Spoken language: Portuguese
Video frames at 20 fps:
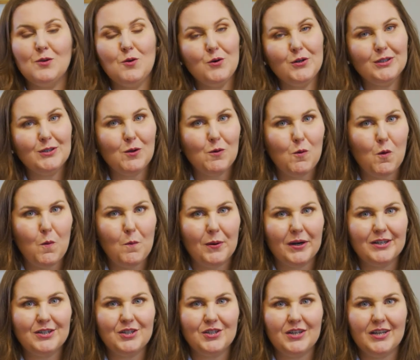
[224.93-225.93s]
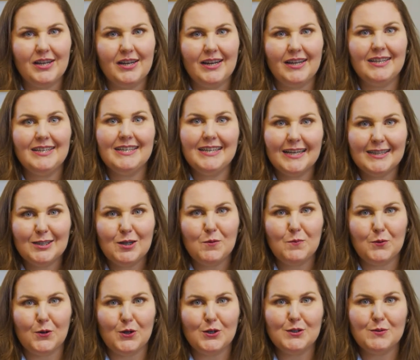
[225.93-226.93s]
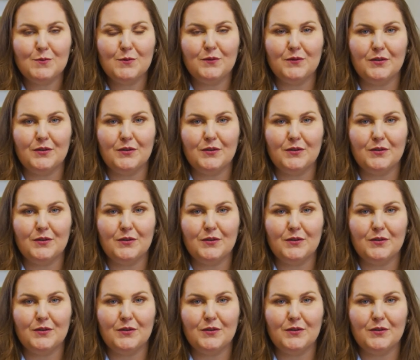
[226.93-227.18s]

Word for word: curtam, compartilhem e até o próximo